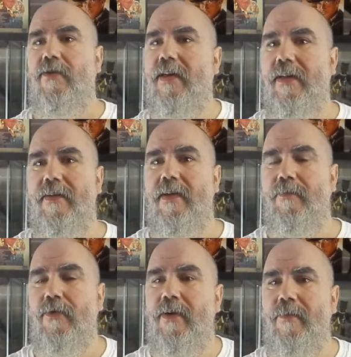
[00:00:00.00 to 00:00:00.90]
ganas de
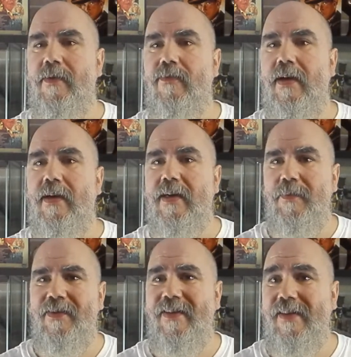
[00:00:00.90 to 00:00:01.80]
ponerme una
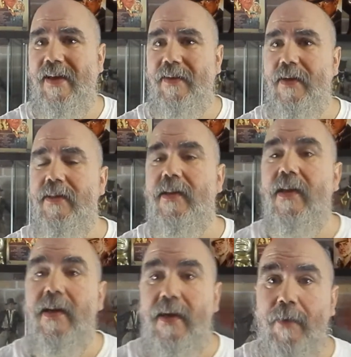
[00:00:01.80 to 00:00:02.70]
camiseta de indie,
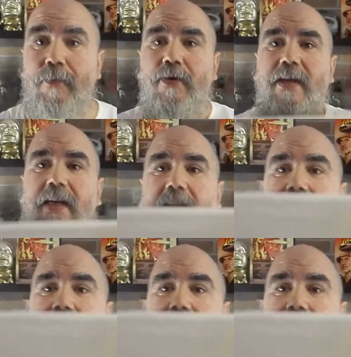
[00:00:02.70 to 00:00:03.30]
es porque es